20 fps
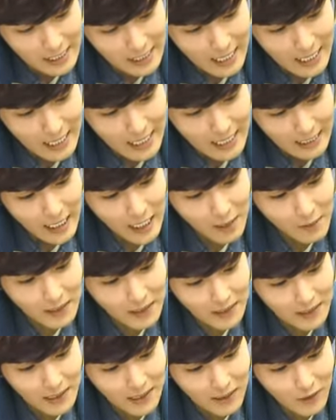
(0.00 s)
아,
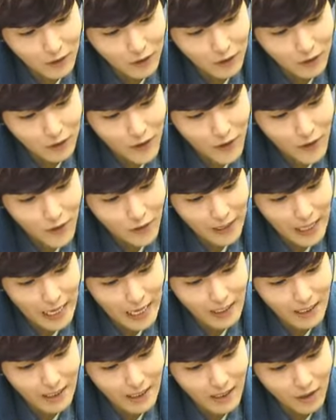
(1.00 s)
KBS에서는요,
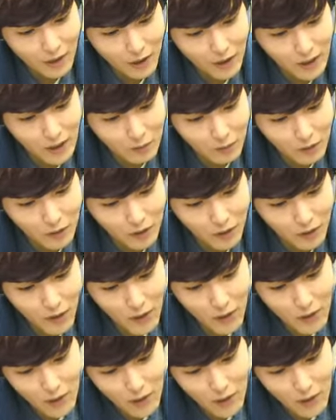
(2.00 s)
내일 10시부터